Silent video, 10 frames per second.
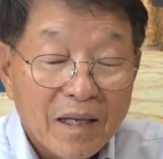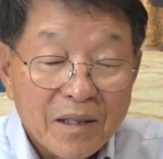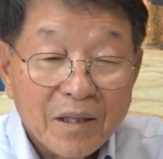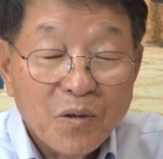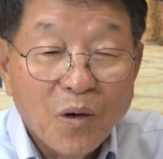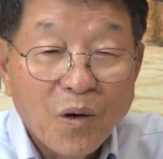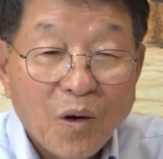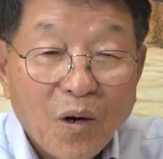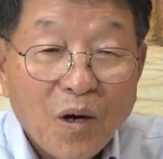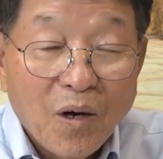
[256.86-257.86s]
그리고
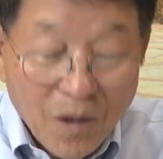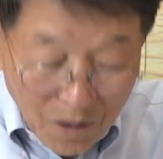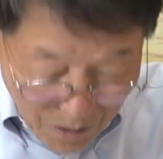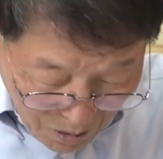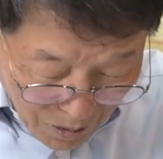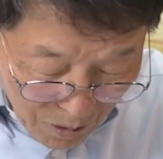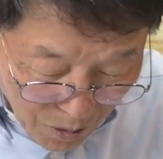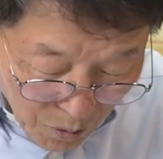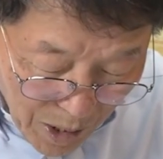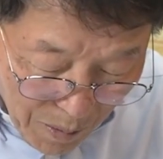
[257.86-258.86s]

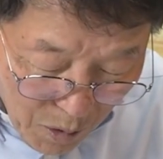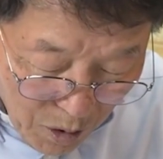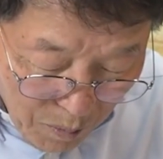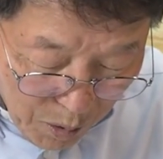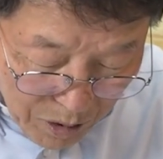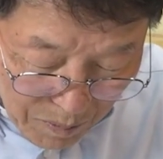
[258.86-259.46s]
어, 외모를 보지